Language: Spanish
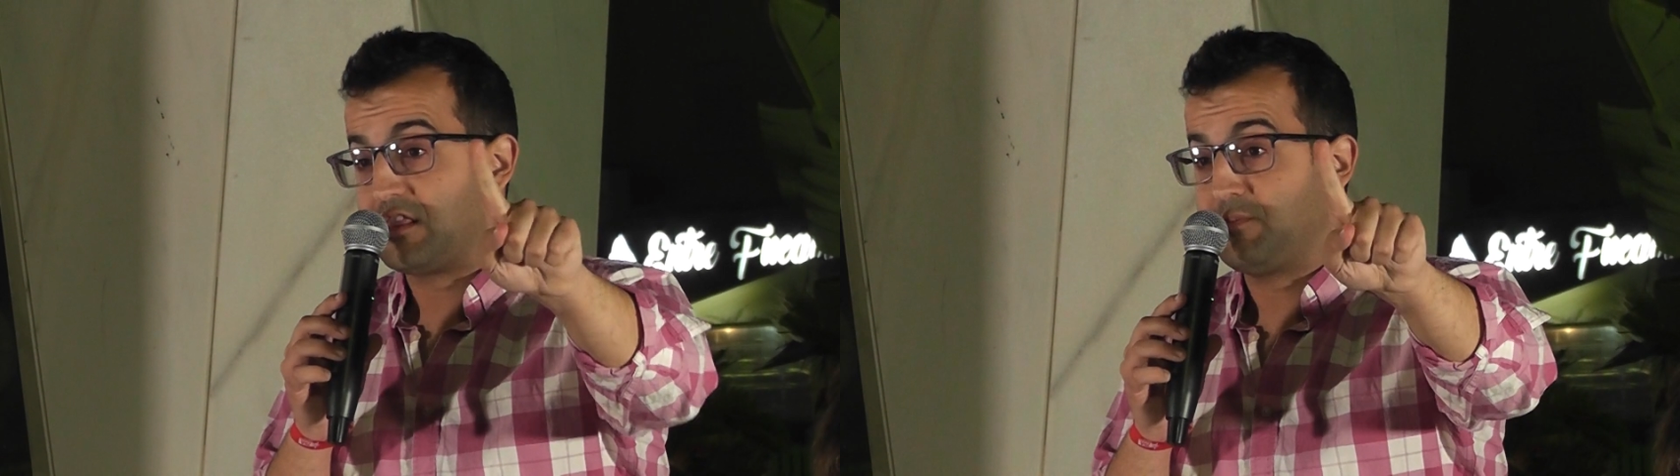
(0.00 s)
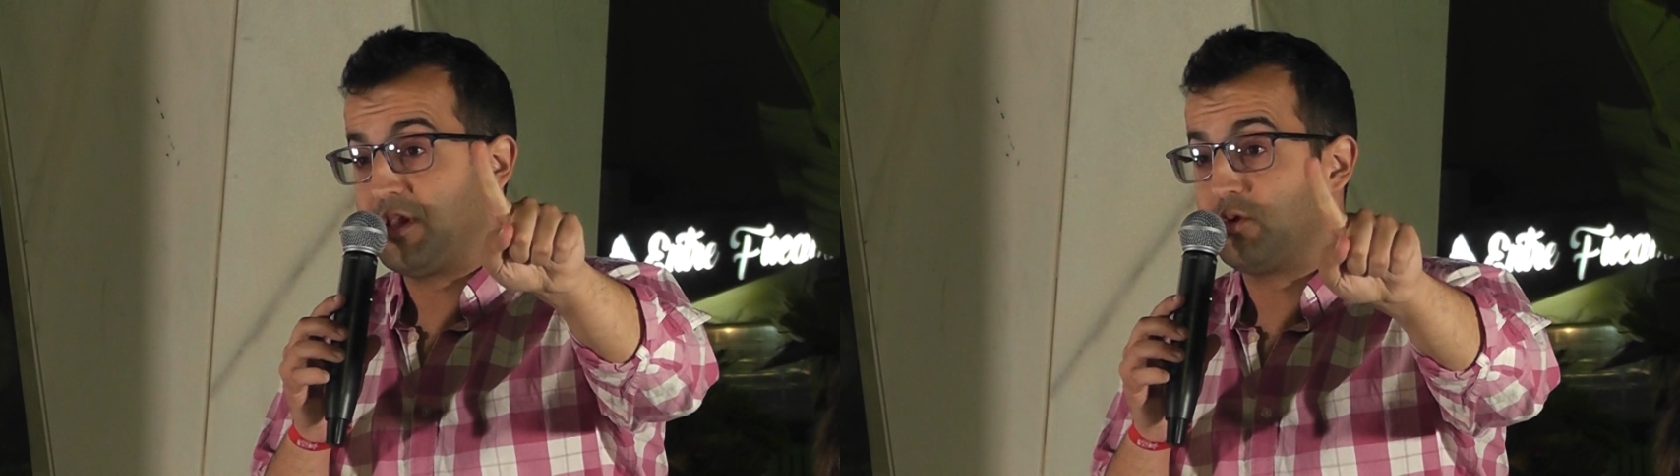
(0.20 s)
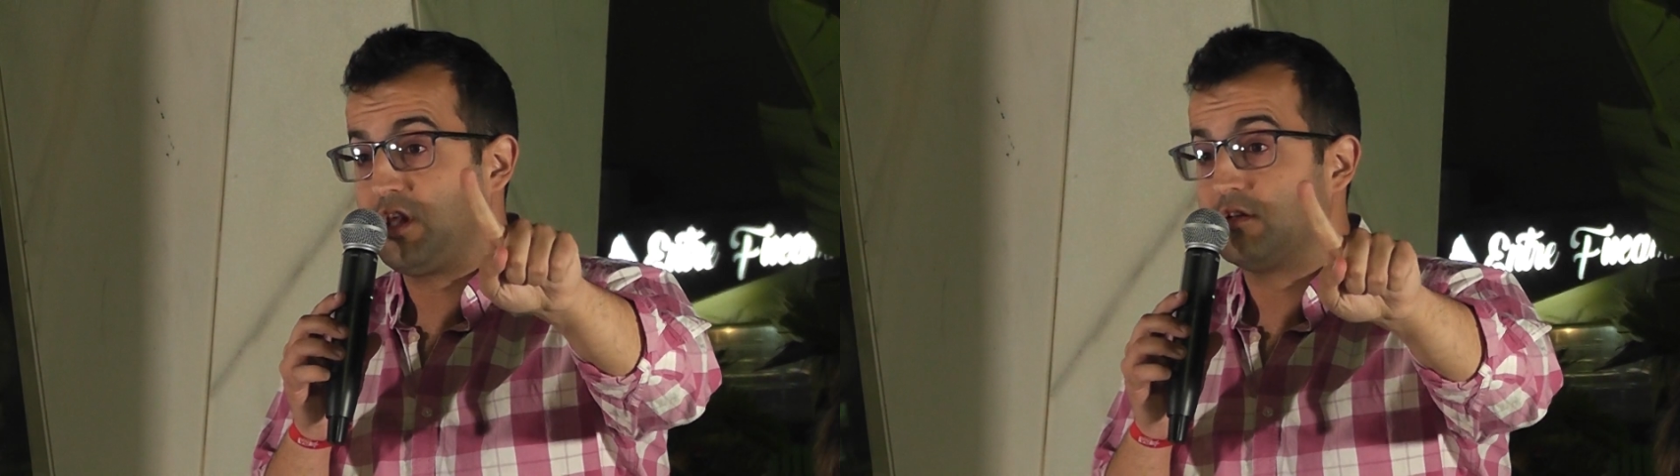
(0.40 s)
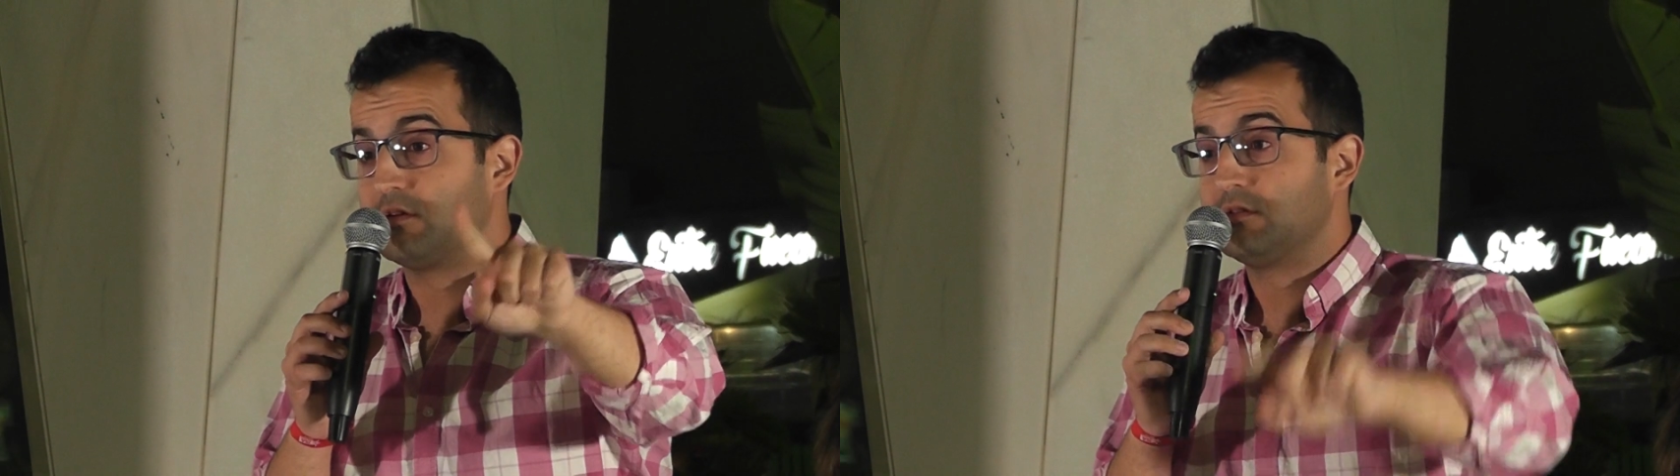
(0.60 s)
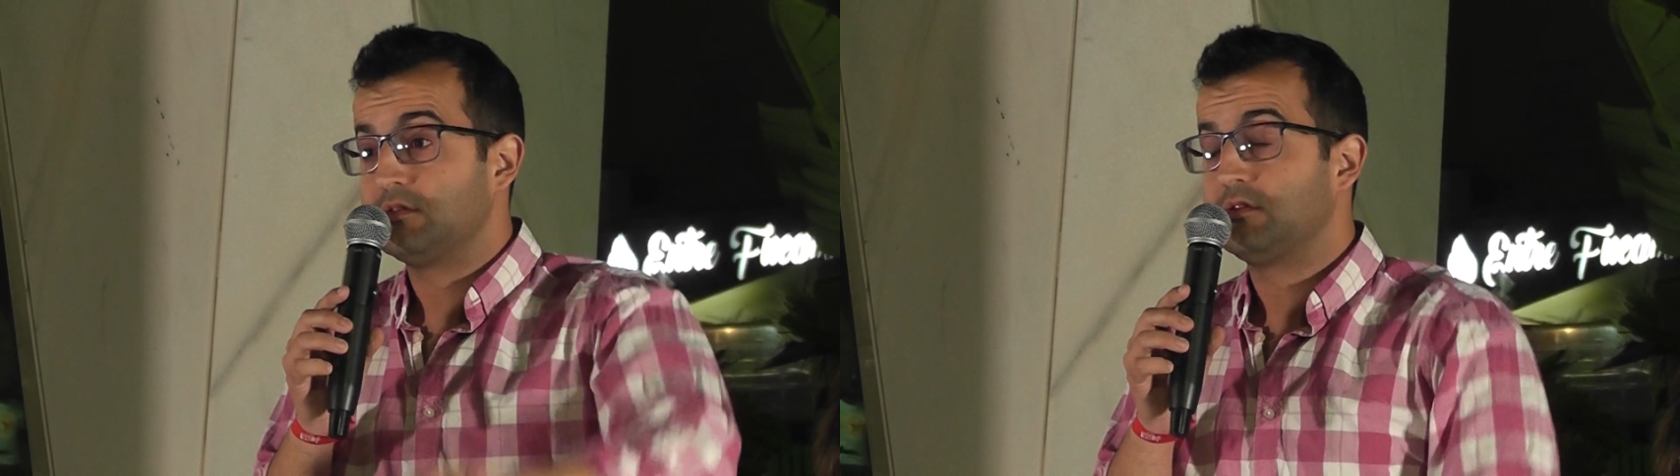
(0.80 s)
disminuido,
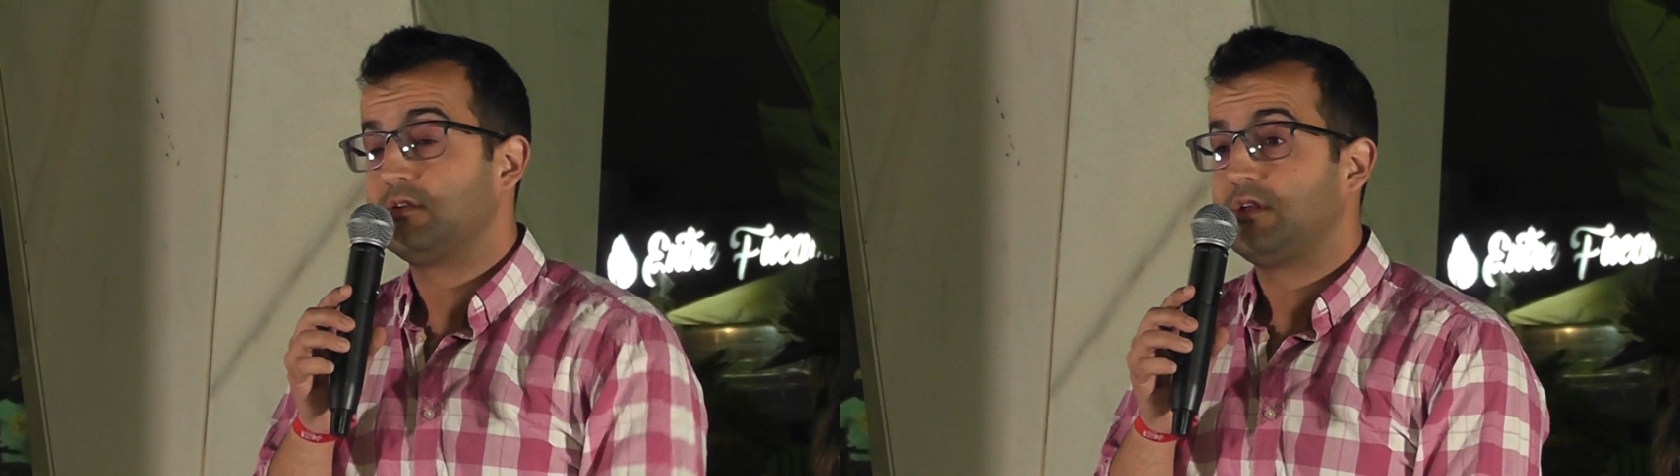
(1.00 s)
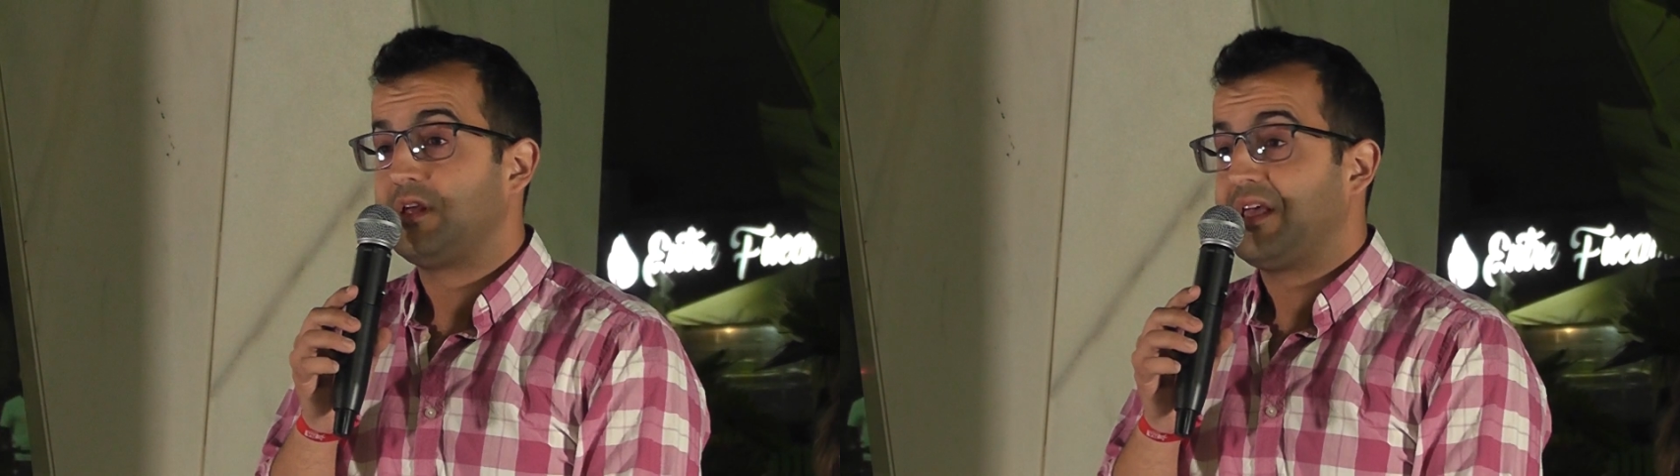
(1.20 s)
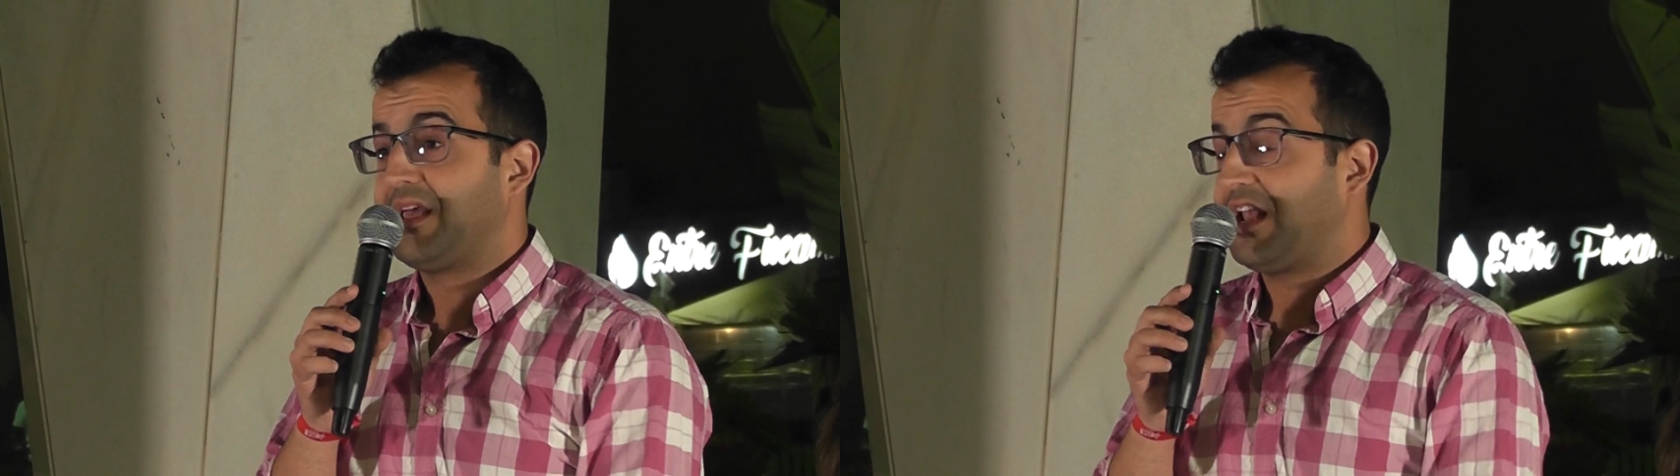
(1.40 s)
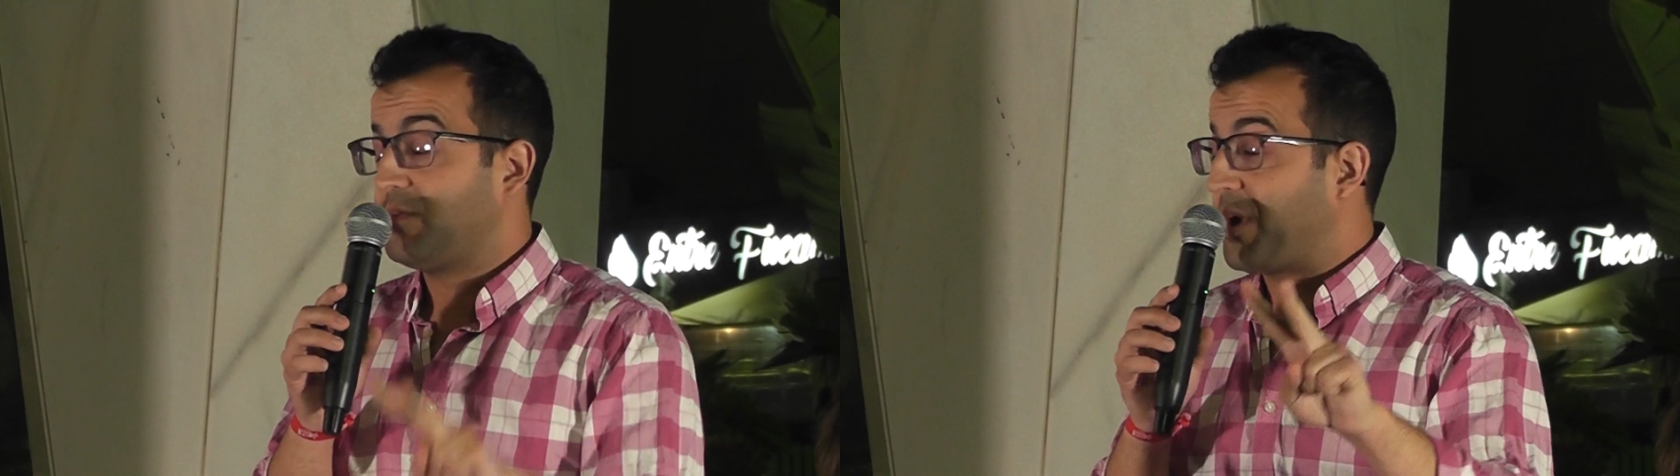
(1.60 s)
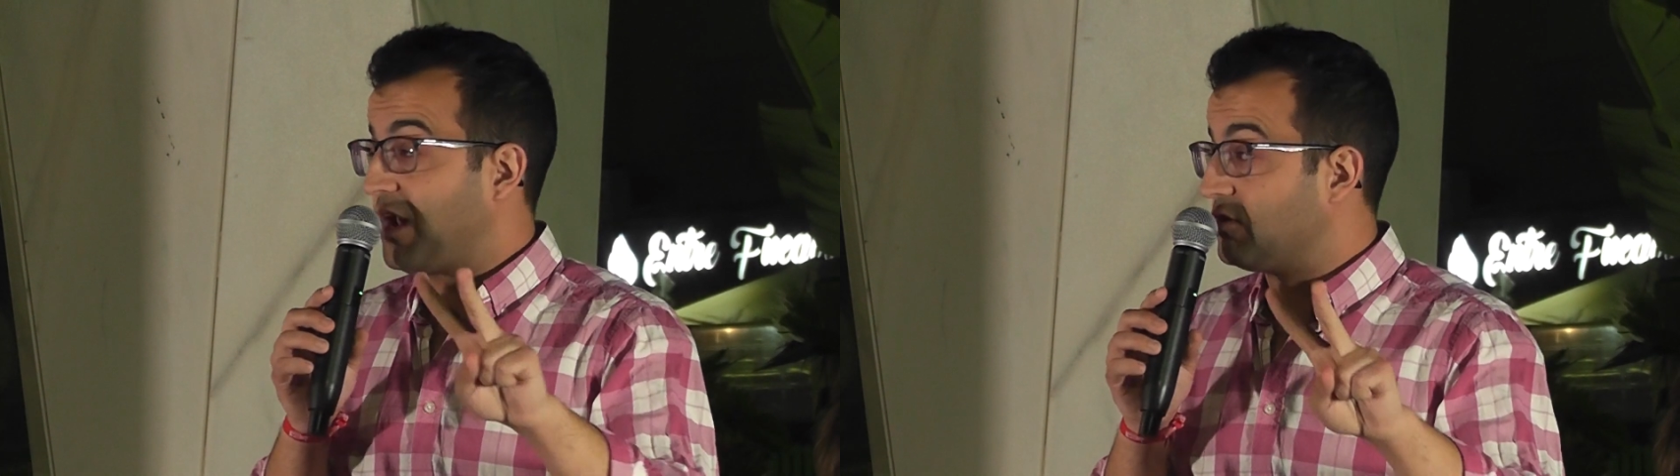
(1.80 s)
el
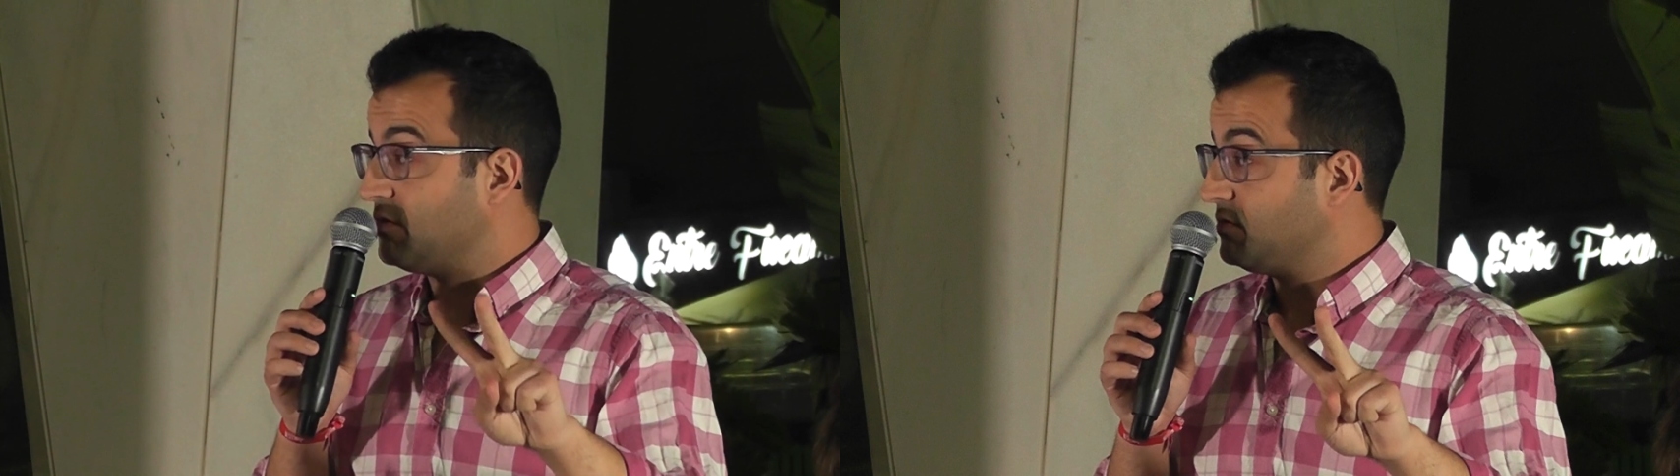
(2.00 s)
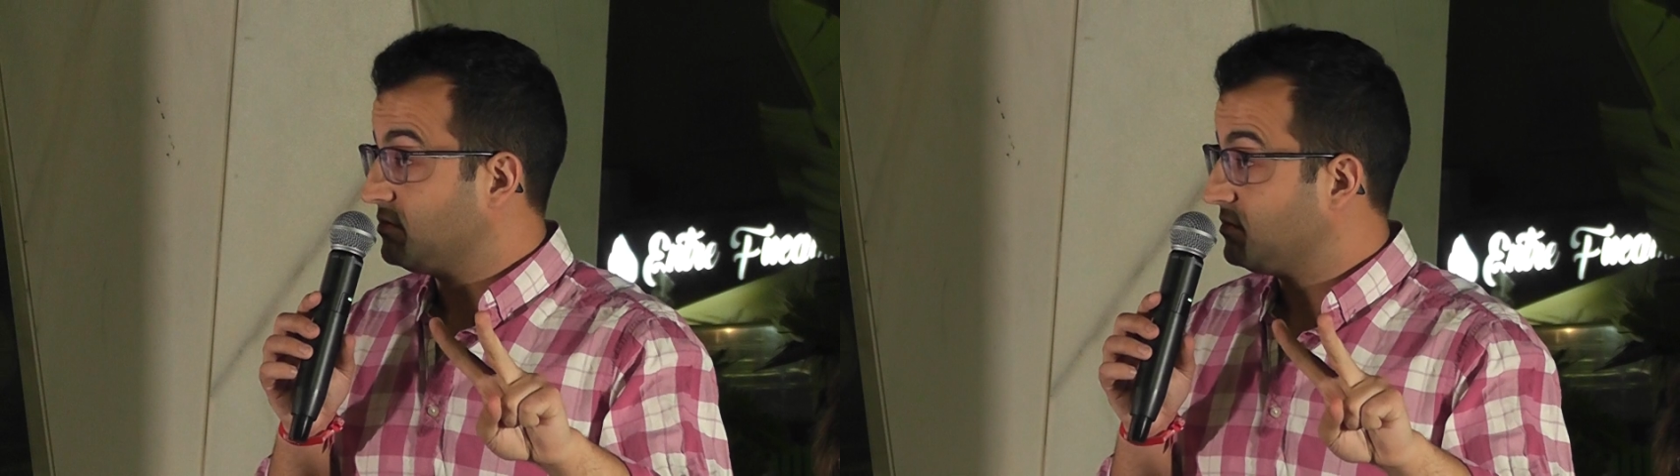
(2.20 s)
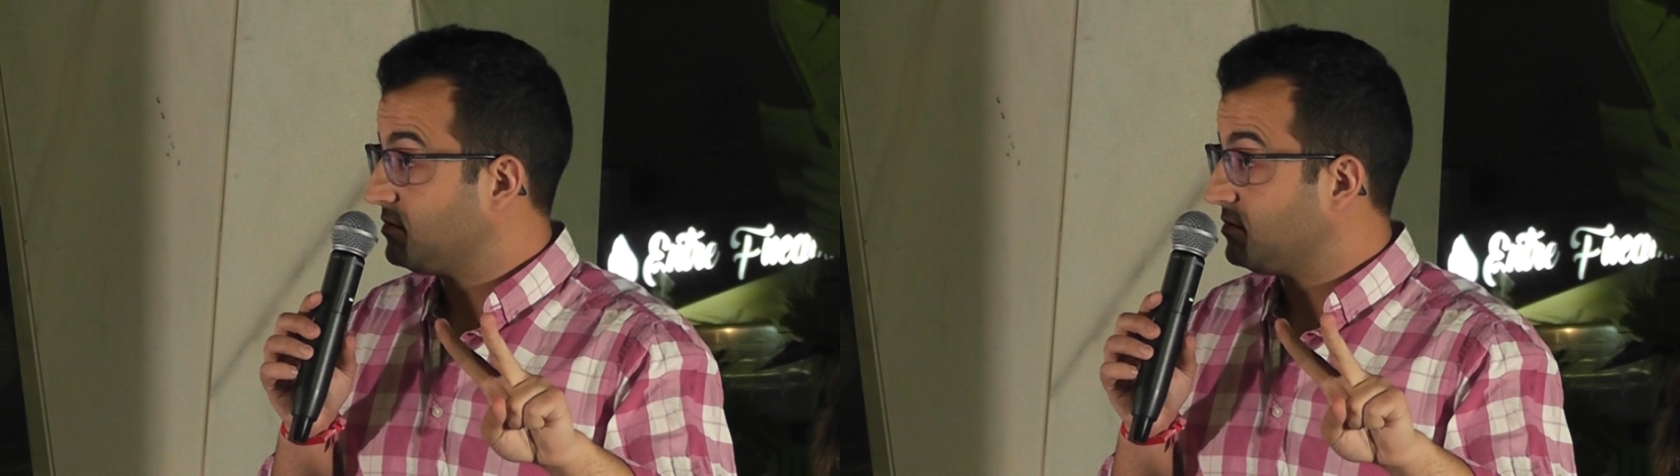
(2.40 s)
paro...